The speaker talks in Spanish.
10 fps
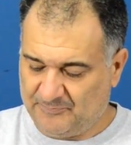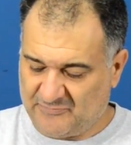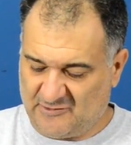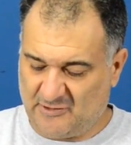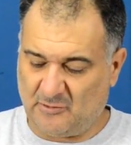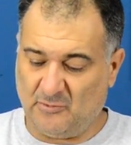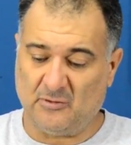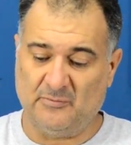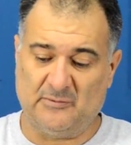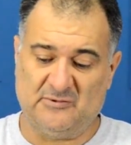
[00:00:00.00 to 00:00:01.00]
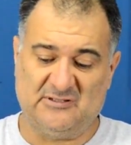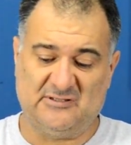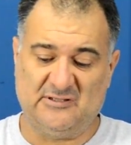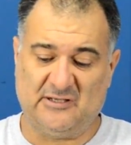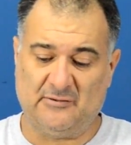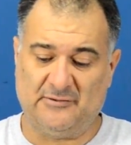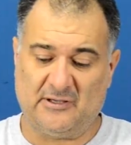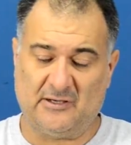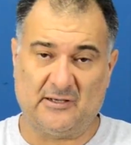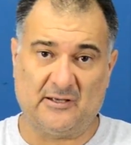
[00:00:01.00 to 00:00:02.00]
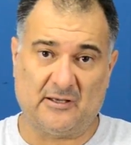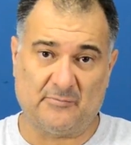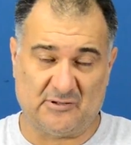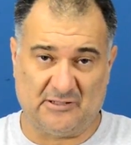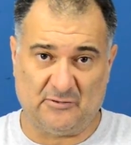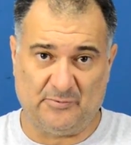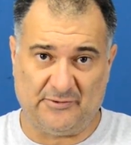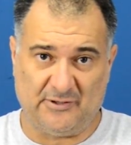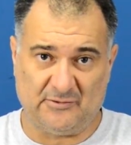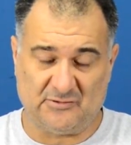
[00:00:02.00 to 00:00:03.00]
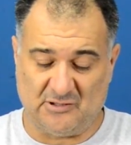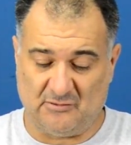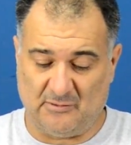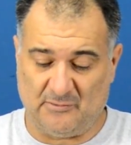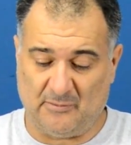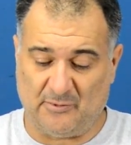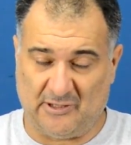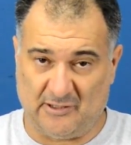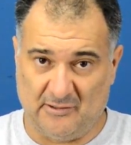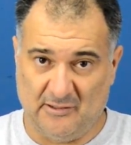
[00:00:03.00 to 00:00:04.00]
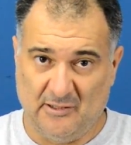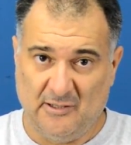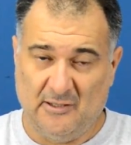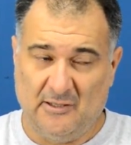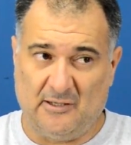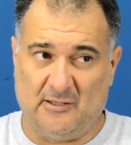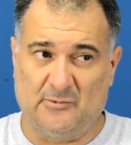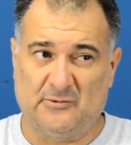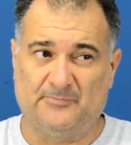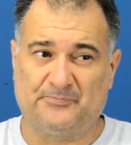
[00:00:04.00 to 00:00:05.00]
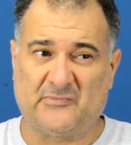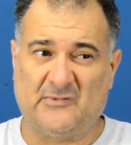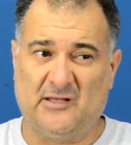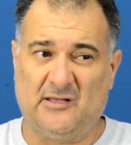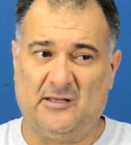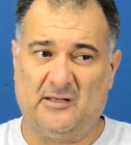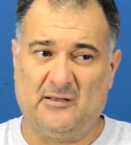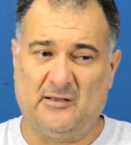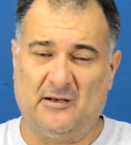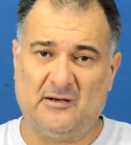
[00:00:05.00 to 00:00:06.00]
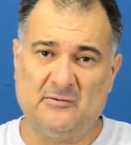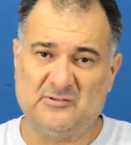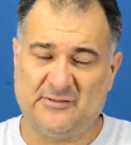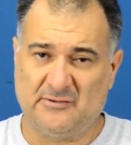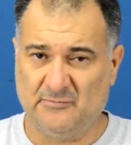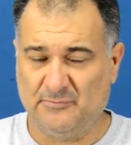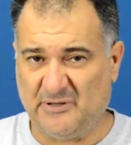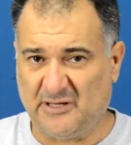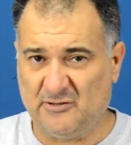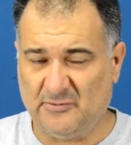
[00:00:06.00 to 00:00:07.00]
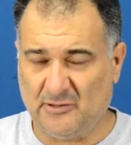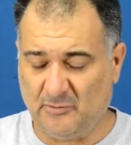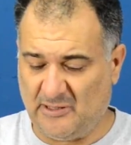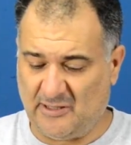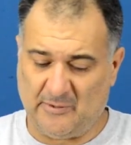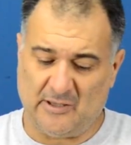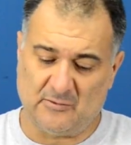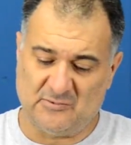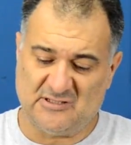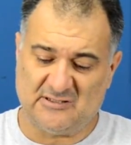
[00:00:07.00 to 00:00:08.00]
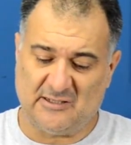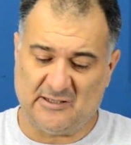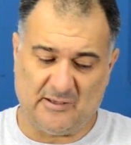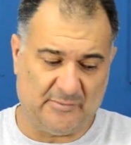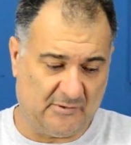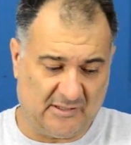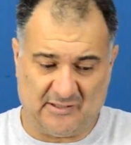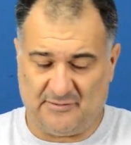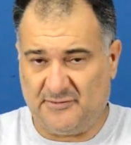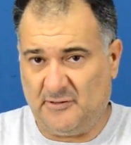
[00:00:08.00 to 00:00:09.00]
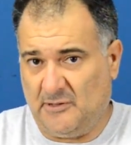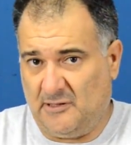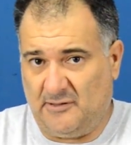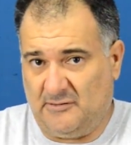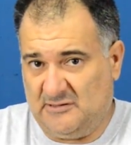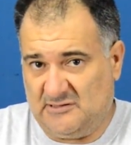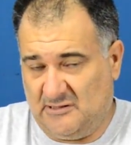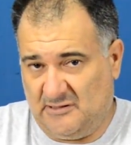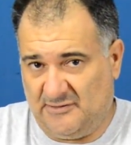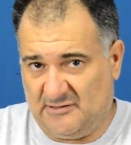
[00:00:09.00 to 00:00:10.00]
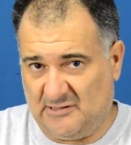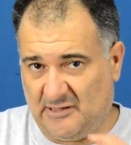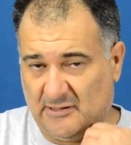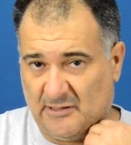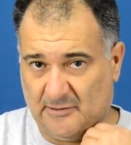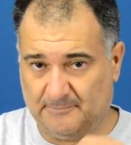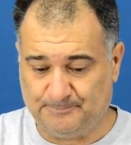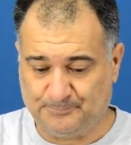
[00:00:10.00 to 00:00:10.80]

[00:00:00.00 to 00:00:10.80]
Entonces, como compramos este indicador de carga, que es por tantos por ciento, se lo vamos a poner a la moto. Eh, eh, ahora vamos a hacer un pequeño brico para que veáis cómo se instalaría, pero aquí encima, es decir, sin necesidad de,